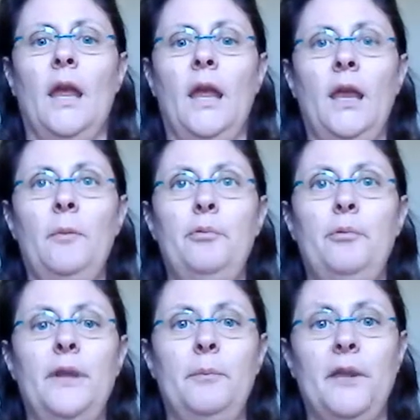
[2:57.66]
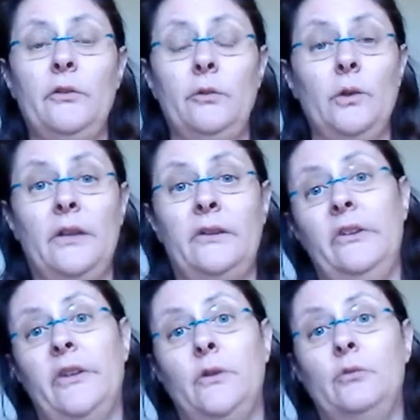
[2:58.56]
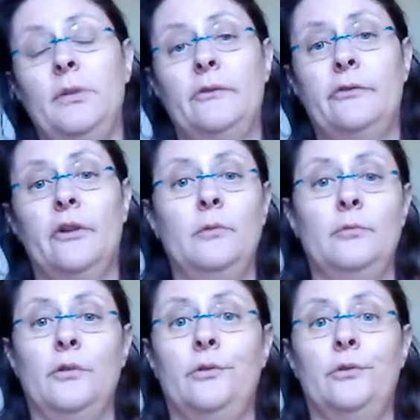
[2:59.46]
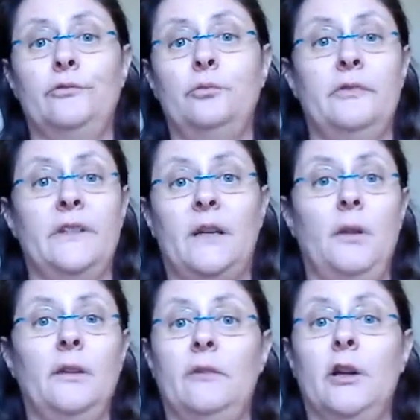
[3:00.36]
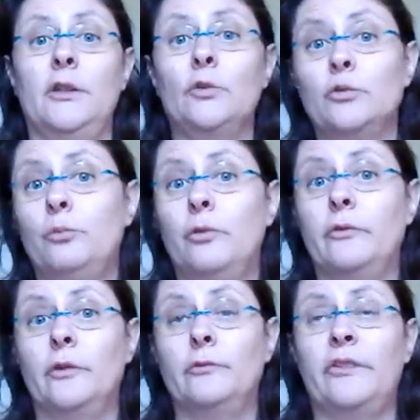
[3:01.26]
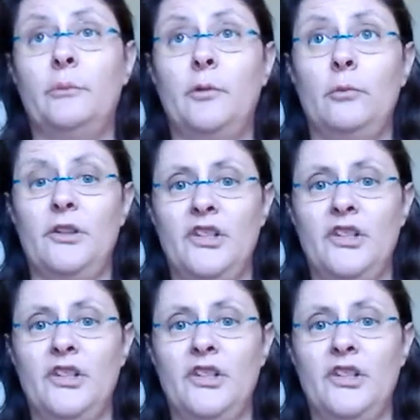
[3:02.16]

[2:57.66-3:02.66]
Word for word: et puis, bien sûr, Etsy, c'est une plateforme, euh, vous pouvez très bien en avoir d'autres pour vendre. Vous n'êtes pas obligé